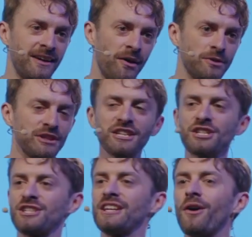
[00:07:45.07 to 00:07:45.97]
Und ich
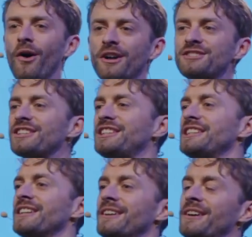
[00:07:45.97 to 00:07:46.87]
stehe heute
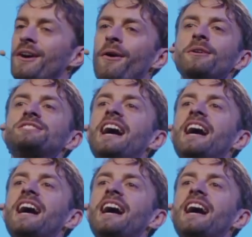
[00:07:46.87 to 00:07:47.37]
hier und